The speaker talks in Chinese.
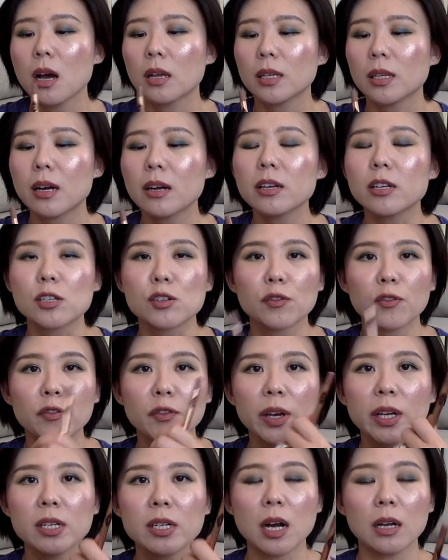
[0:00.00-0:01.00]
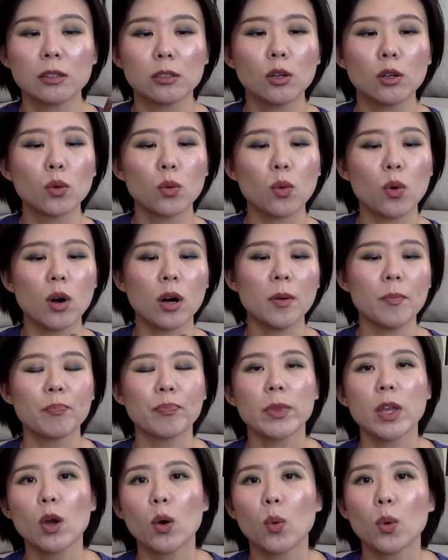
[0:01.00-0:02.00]
当然也是非常的裸，
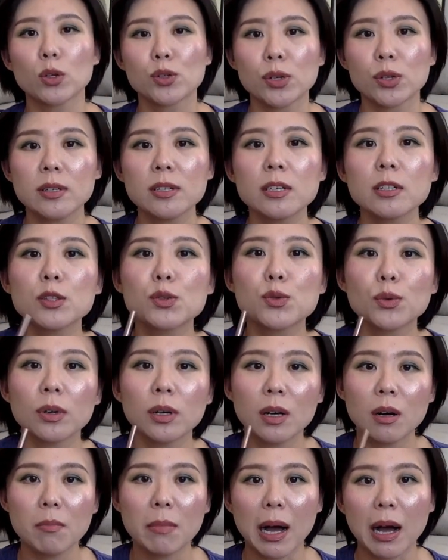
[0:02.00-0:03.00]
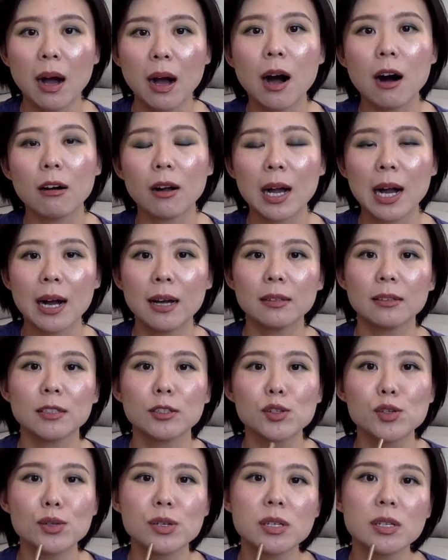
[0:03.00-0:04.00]
我觉得这个组合蛮好看的。
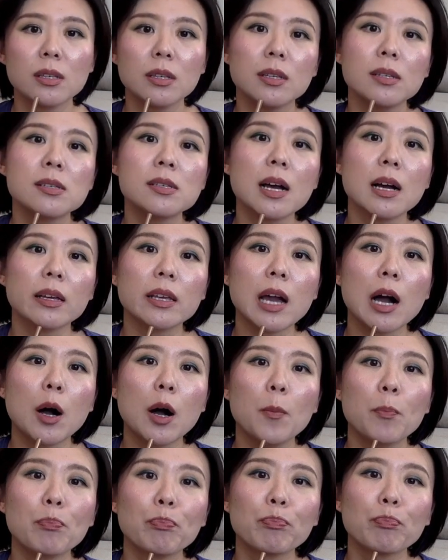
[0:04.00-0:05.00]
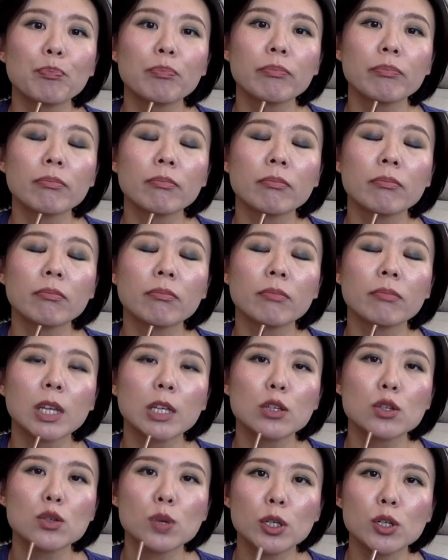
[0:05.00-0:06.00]
就是你想要，嗯，
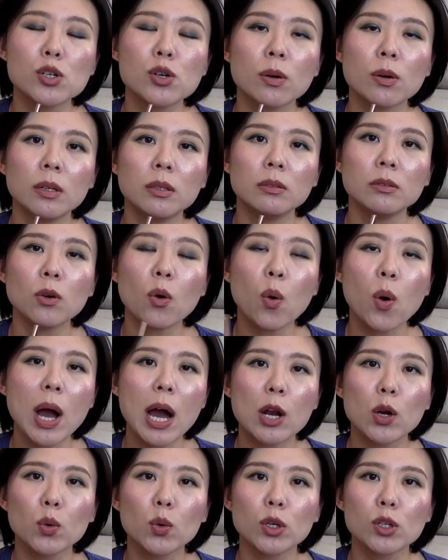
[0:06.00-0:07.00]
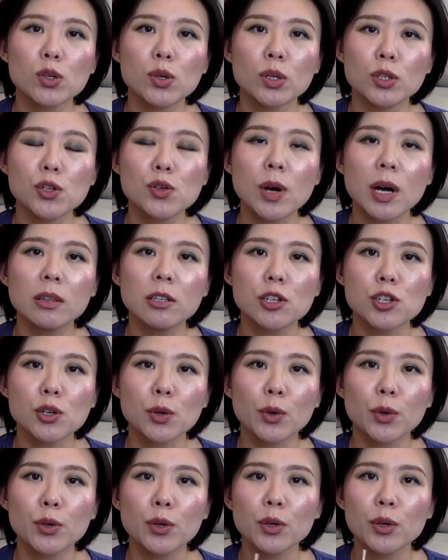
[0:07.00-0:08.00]
嘴唇画裸唇妆的时
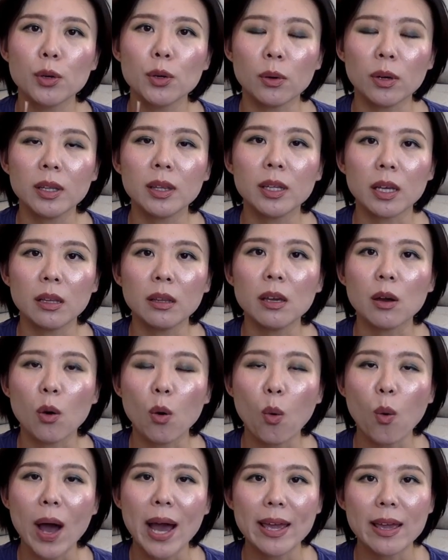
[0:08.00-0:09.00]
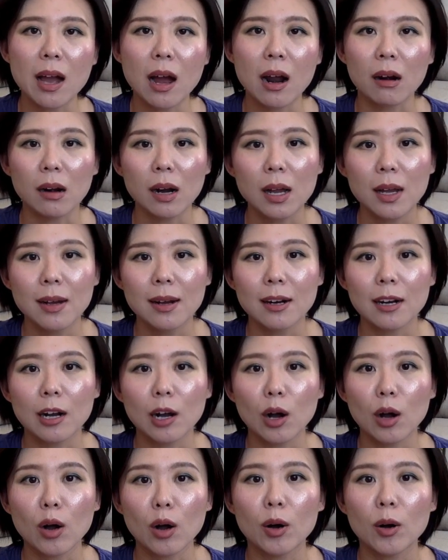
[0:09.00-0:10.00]
候，又有一点点花样，
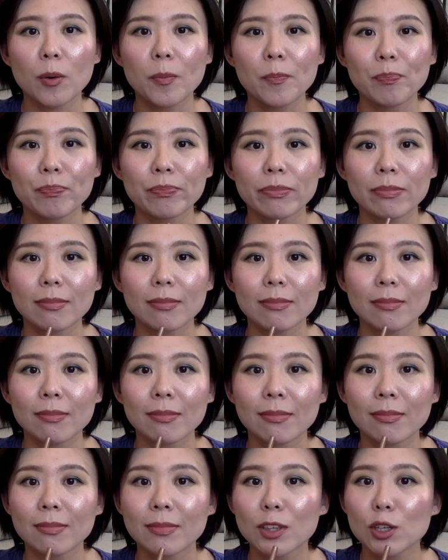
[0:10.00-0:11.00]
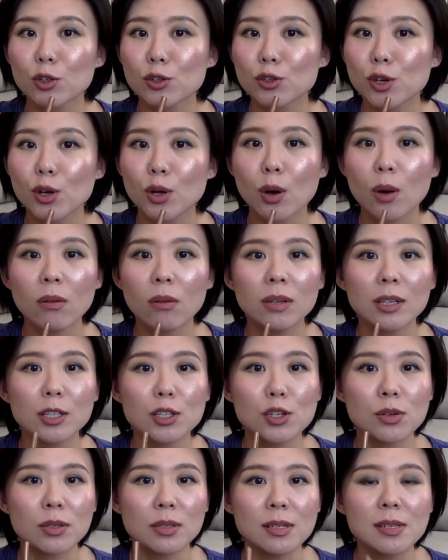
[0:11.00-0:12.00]
然后，嗯，就是勾勒
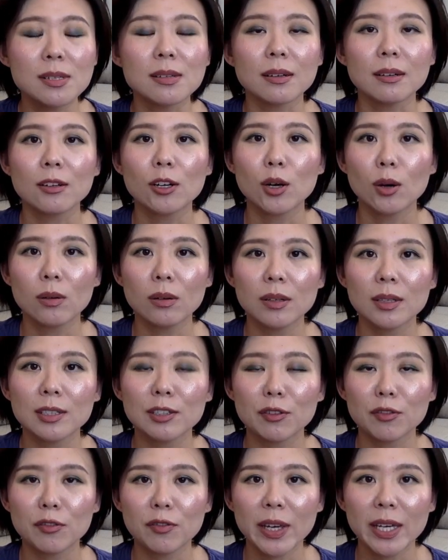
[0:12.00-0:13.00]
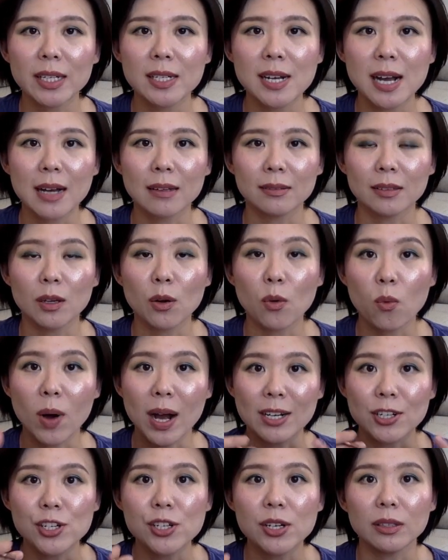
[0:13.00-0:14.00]
唇形，勾勒的非常的
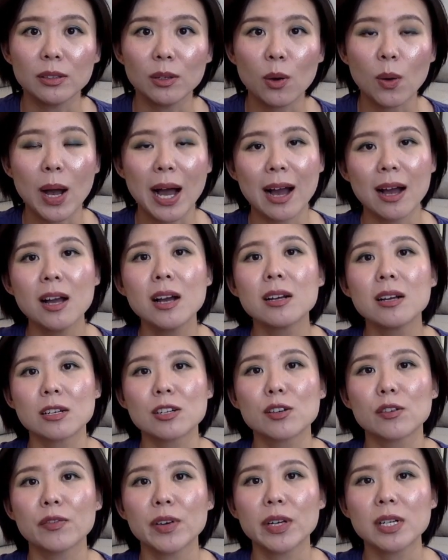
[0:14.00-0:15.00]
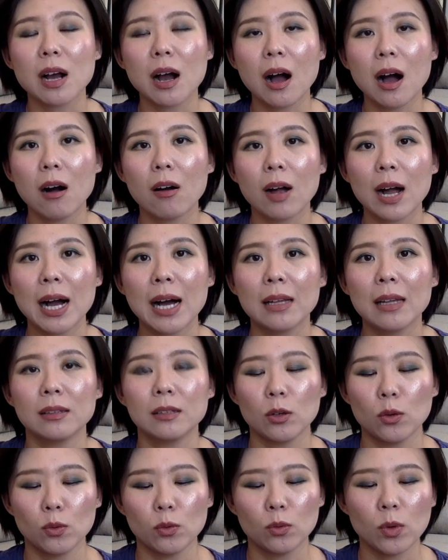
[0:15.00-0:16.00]
完整的话，这是非常好看
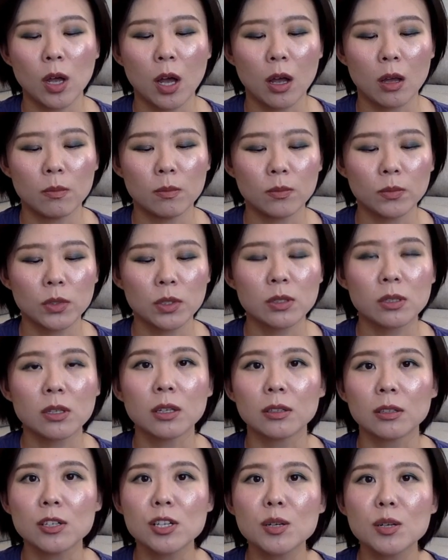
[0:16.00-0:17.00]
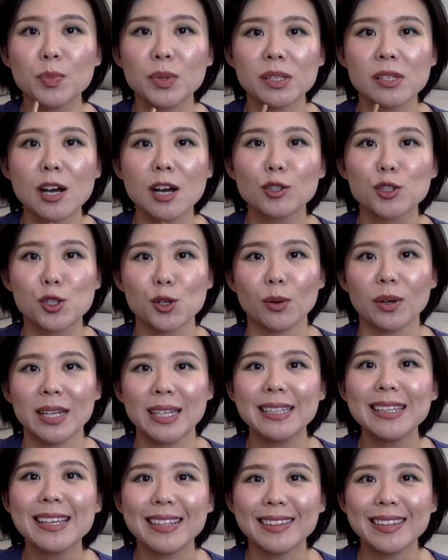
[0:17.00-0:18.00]
的。呃，可能是比较九
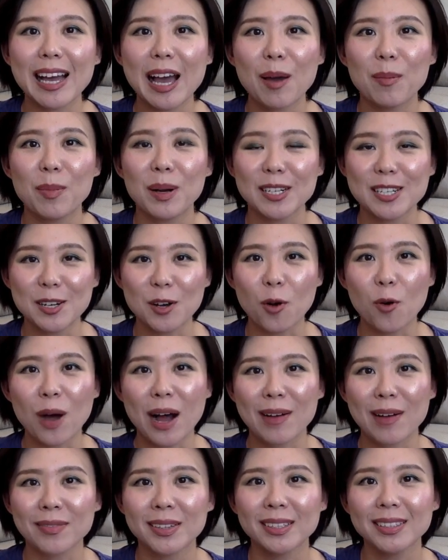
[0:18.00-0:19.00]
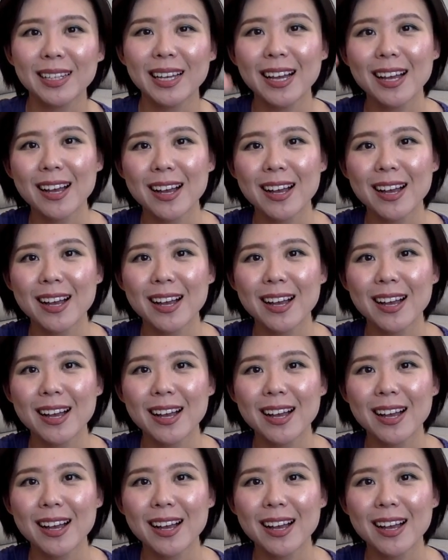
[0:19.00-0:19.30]
零年代吧，这个画风。